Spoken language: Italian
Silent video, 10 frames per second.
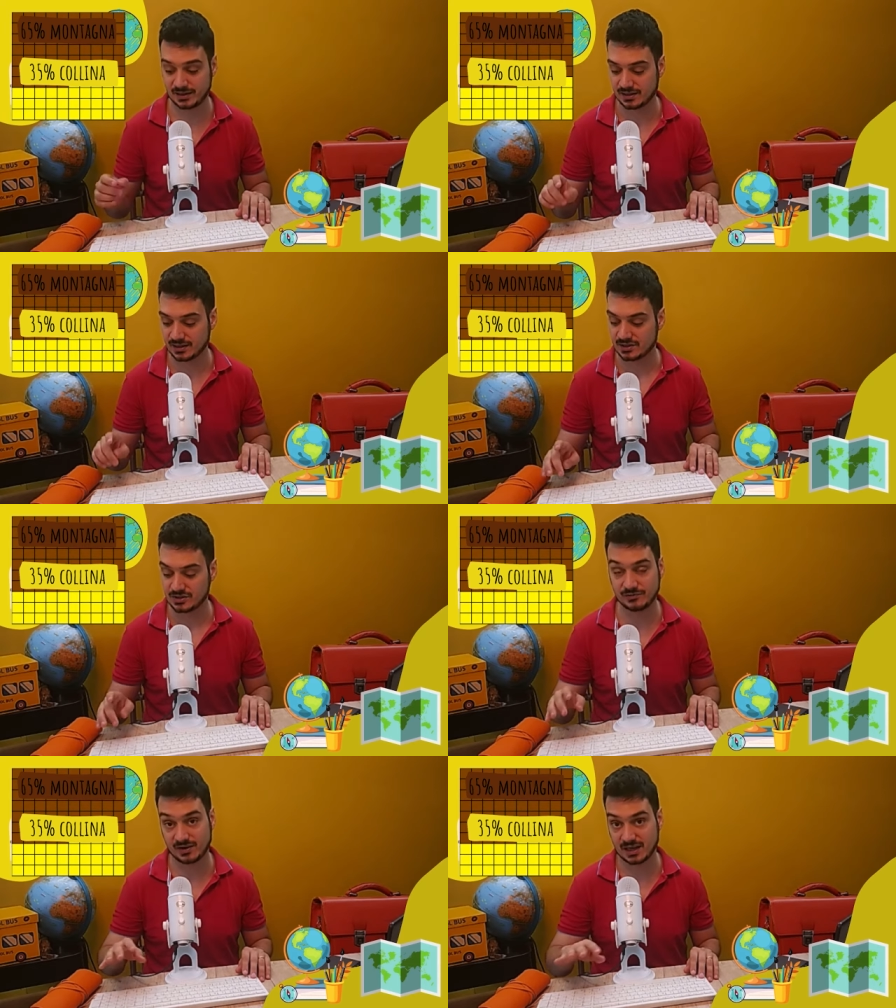ci fa
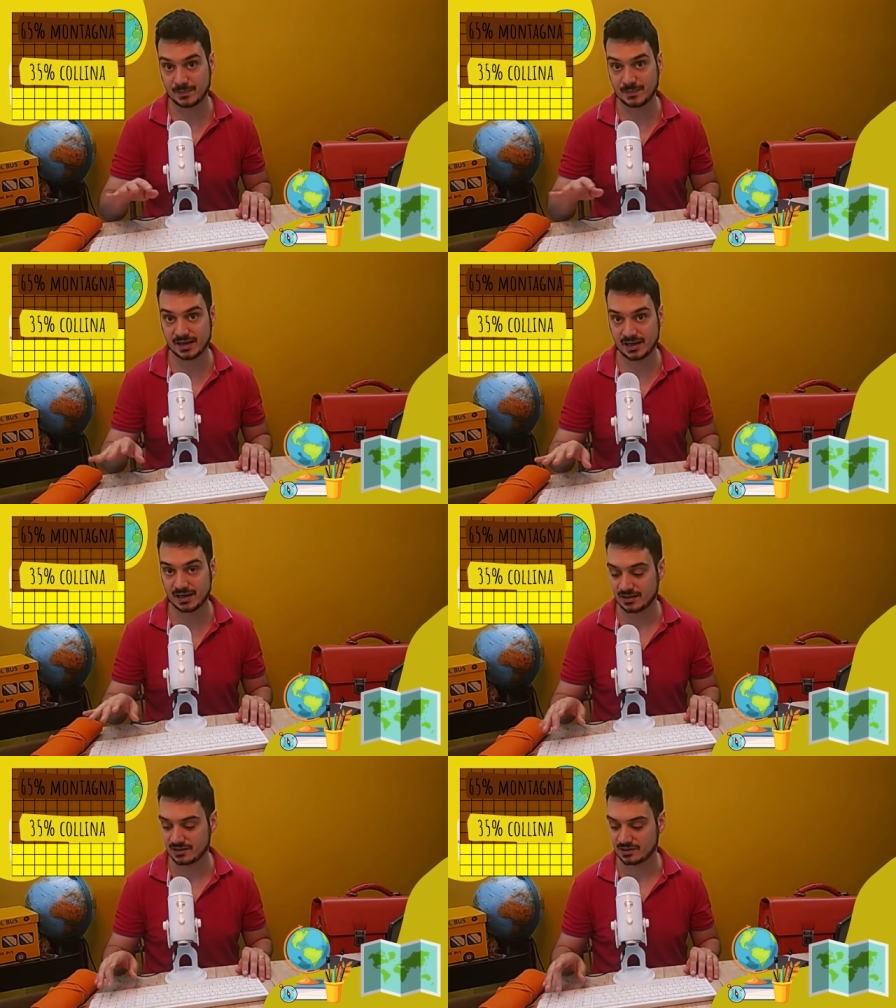capire
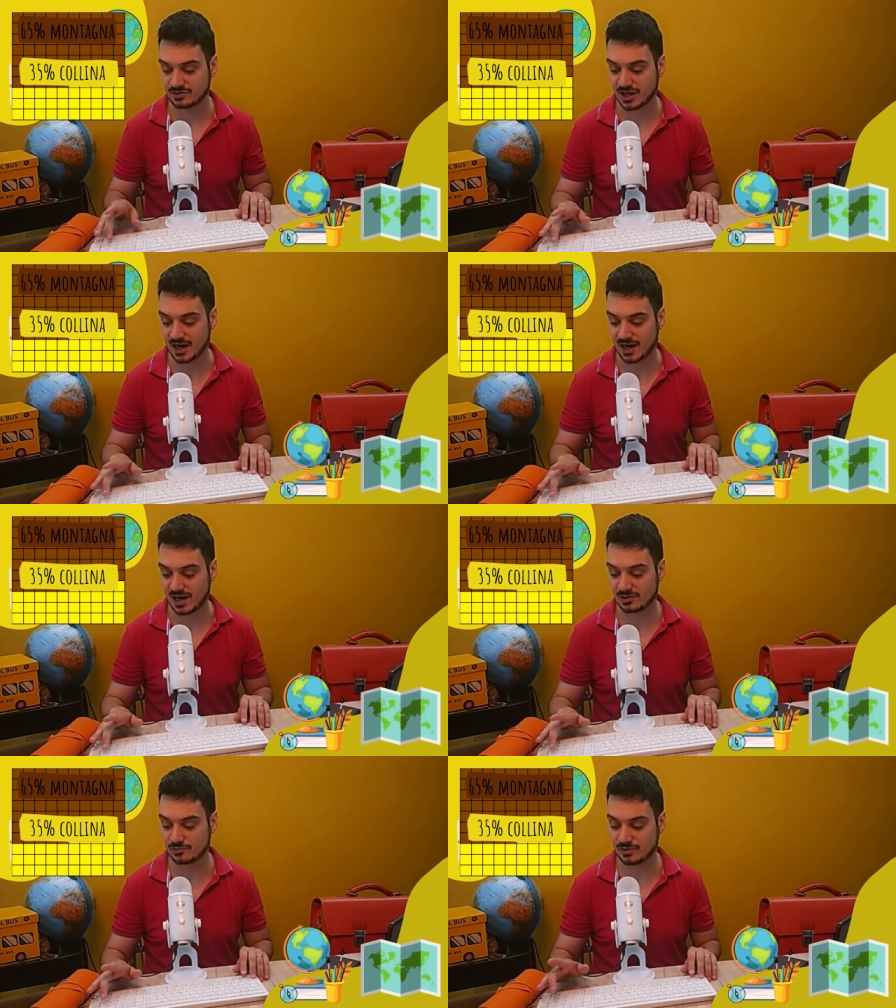già
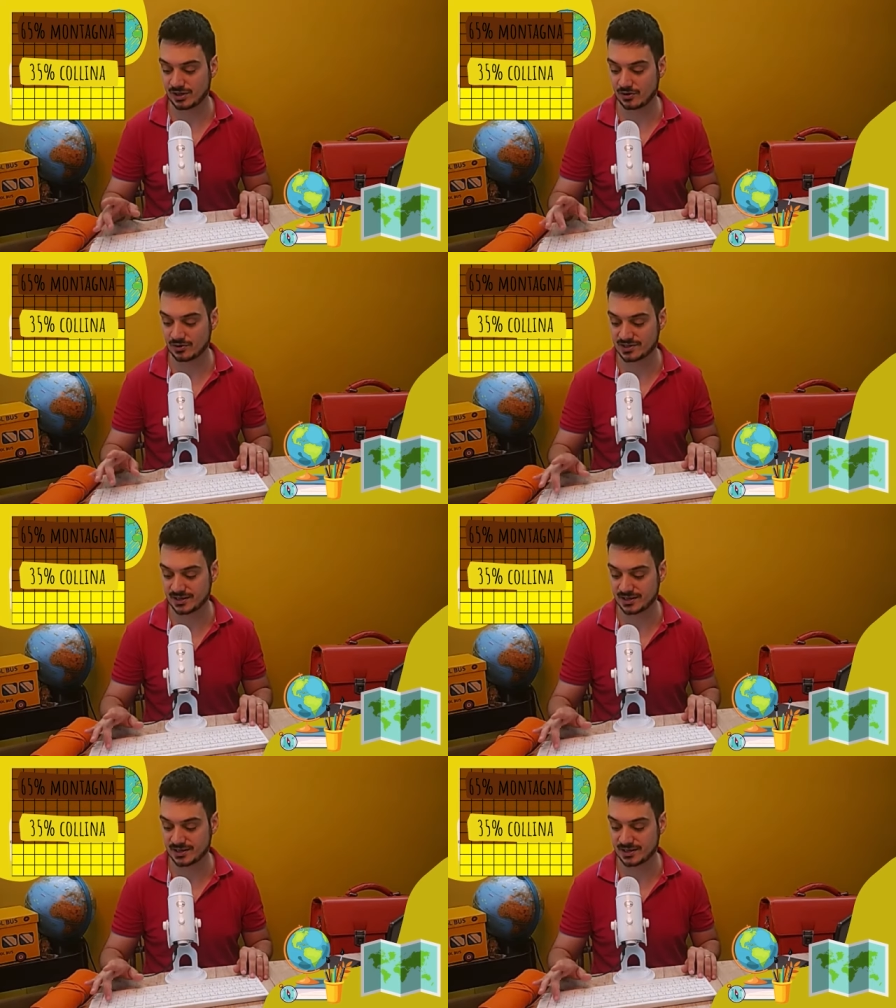alcune cose.